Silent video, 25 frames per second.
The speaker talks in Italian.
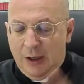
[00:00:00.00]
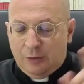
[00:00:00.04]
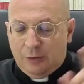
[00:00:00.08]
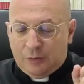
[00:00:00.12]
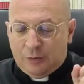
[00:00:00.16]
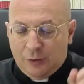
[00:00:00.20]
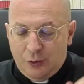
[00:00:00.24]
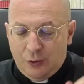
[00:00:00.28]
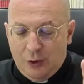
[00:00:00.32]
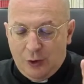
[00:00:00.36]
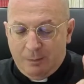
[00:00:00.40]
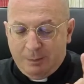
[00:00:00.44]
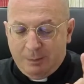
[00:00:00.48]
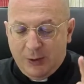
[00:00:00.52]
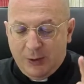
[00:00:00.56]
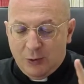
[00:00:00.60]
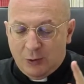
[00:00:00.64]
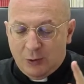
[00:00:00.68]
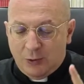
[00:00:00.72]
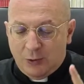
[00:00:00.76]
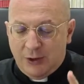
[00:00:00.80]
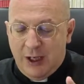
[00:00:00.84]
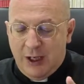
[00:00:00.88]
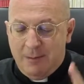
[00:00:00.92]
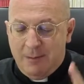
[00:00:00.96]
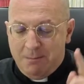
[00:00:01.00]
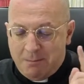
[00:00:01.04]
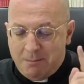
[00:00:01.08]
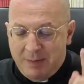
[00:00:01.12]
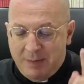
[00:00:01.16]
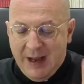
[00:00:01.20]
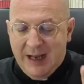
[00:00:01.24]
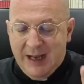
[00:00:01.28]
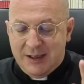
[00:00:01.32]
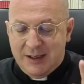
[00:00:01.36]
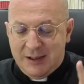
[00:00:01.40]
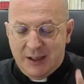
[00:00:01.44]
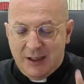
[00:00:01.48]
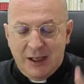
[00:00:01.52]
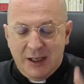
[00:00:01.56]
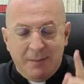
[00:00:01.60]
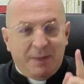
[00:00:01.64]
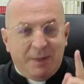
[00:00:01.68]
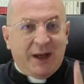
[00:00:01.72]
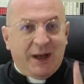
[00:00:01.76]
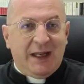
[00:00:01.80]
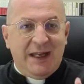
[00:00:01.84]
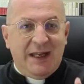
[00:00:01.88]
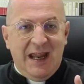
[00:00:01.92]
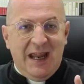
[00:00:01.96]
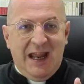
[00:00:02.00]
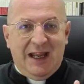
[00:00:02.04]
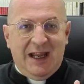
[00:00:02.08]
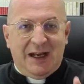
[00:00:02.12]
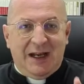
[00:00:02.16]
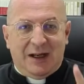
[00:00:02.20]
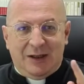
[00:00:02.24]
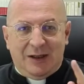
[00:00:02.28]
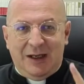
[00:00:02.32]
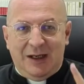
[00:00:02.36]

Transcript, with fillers: sono più gli impegni di preghiera